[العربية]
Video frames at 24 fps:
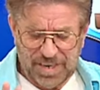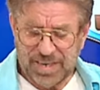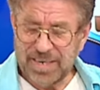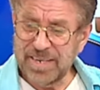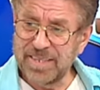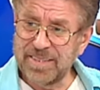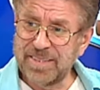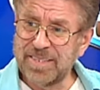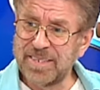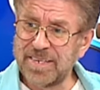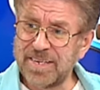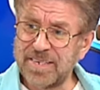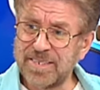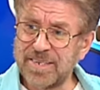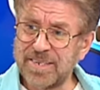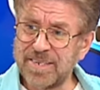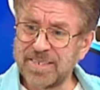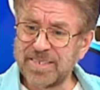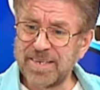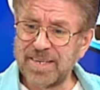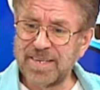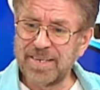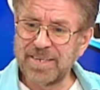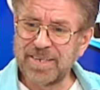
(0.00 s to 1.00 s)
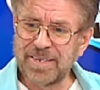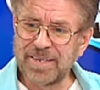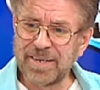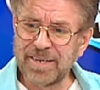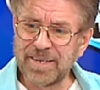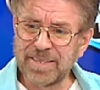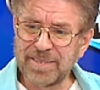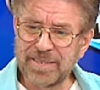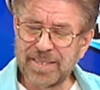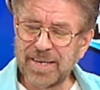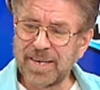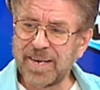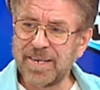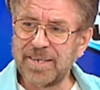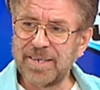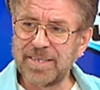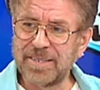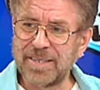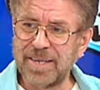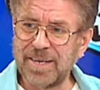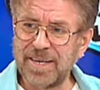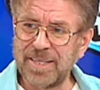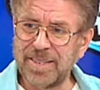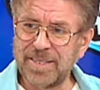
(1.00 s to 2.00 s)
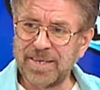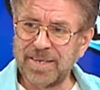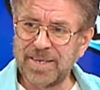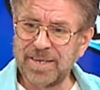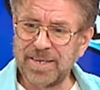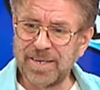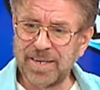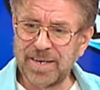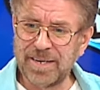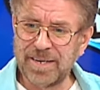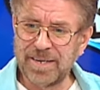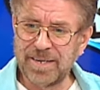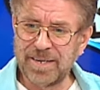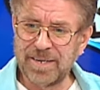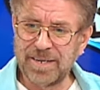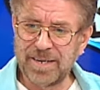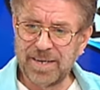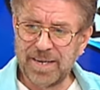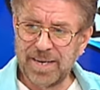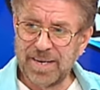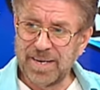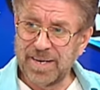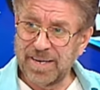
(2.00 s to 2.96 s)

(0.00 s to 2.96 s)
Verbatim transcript: الأندية الجزائرية دخلت هذه